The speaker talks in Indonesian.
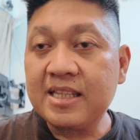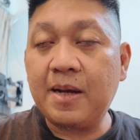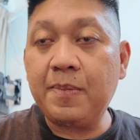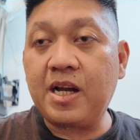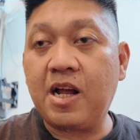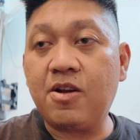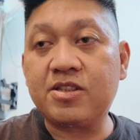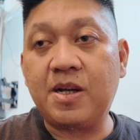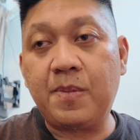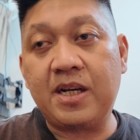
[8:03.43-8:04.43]
Tapi kalau
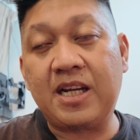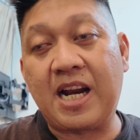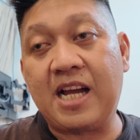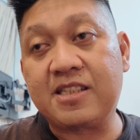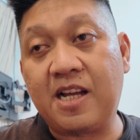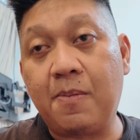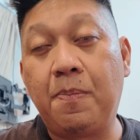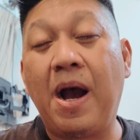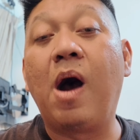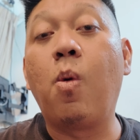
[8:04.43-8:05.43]
sampean ngerasa
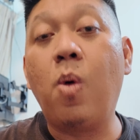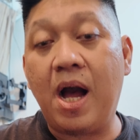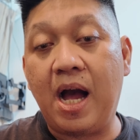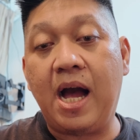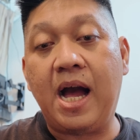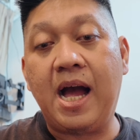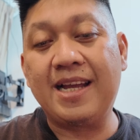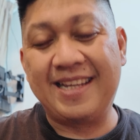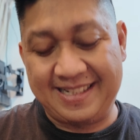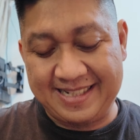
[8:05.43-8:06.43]
bahwa
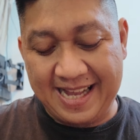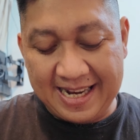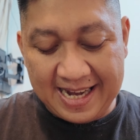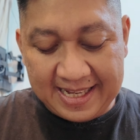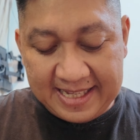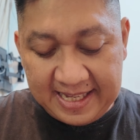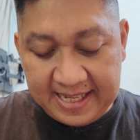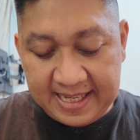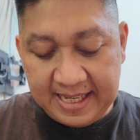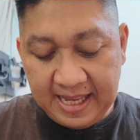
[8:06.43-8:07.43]
ya sekali
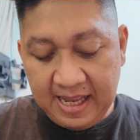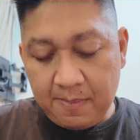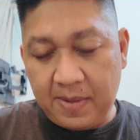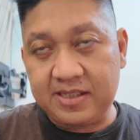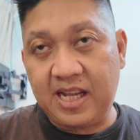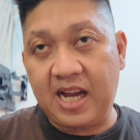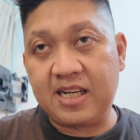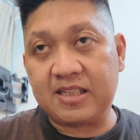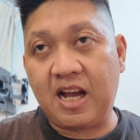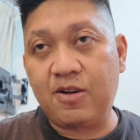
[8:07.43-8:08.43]
lagi masih
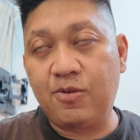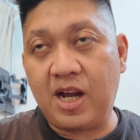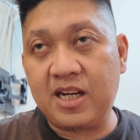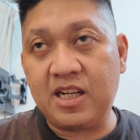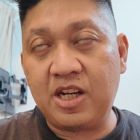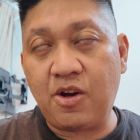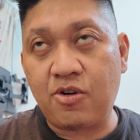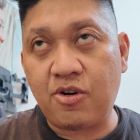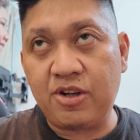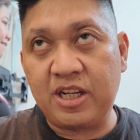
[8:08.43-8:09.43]
ada tanggungan ini
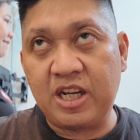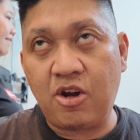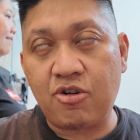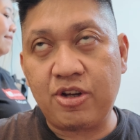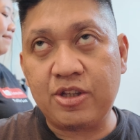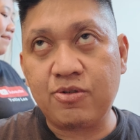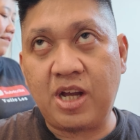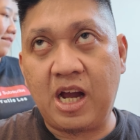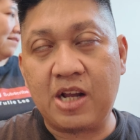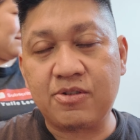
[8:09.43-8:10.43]
ono ini ono itu
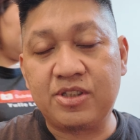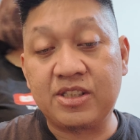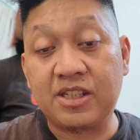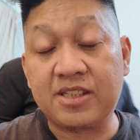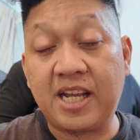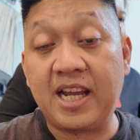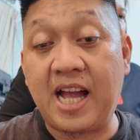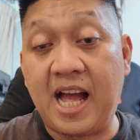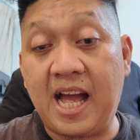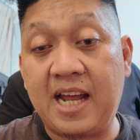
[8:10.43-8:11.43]
yang harus
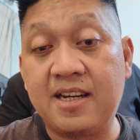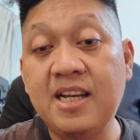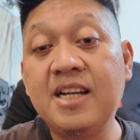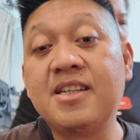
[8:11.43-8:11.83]
diselesaikan,